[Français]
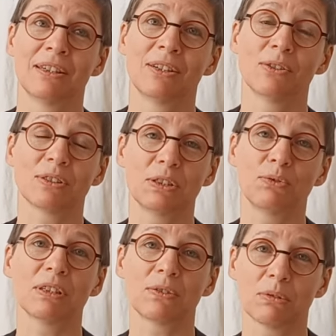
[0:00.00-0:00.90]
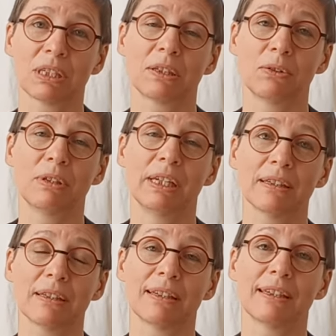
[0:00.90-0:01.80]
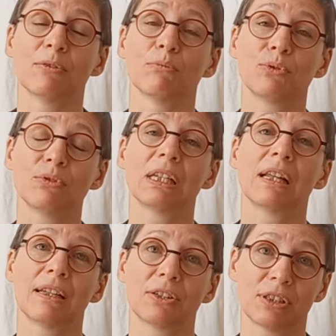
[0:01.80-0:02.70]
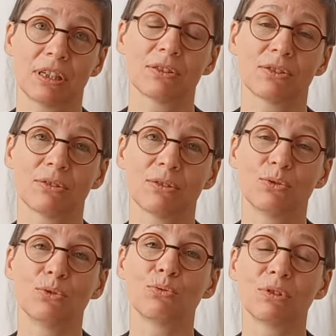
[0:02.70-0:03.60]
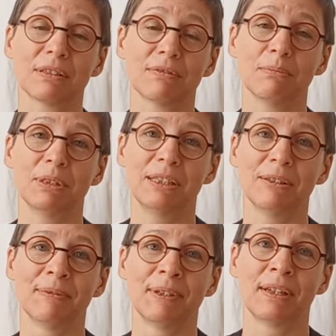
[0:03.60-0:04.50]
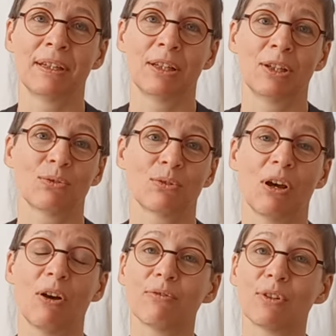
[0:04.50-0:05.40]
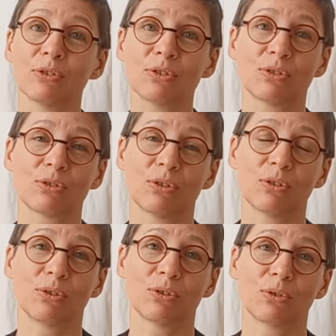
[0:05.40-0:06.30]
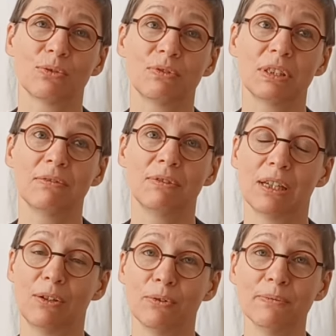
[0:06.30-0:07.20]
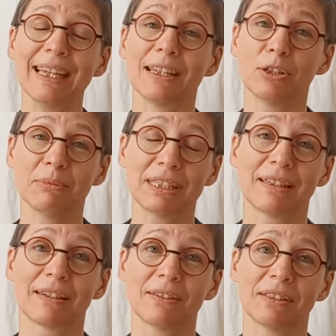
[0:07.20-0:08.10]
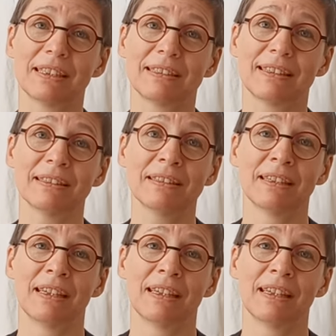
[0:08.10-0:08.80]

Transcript: en situation irrégulière et en plus il a la charge de toute sa famille. En France, euh, Kofi vit à Lyon et comme c'est un clandestin,